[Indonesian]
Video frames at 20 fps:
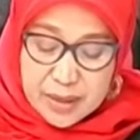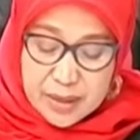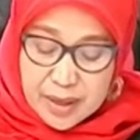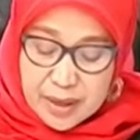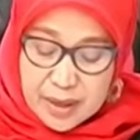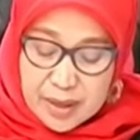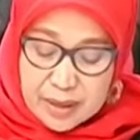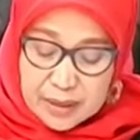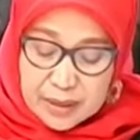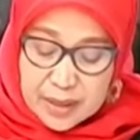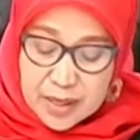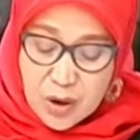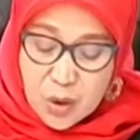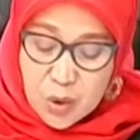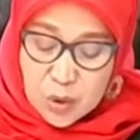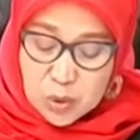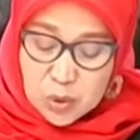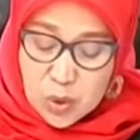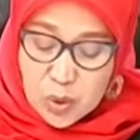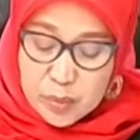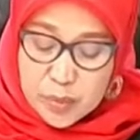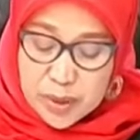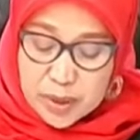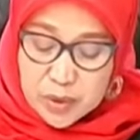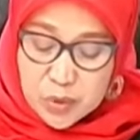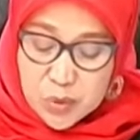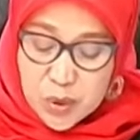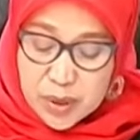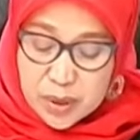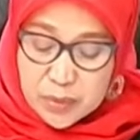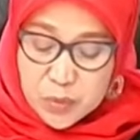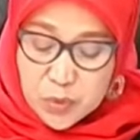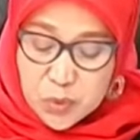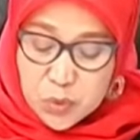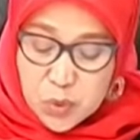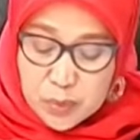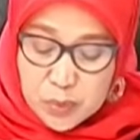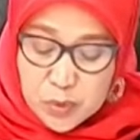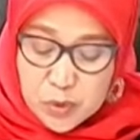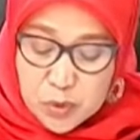tanggal 3 Oktober
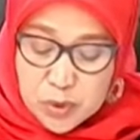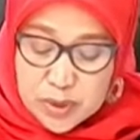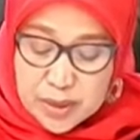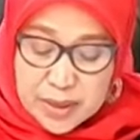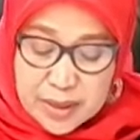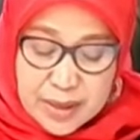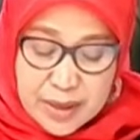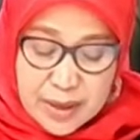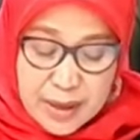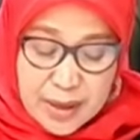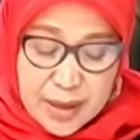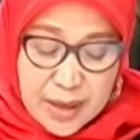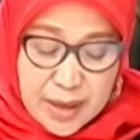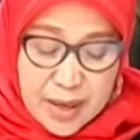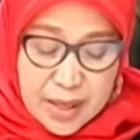2023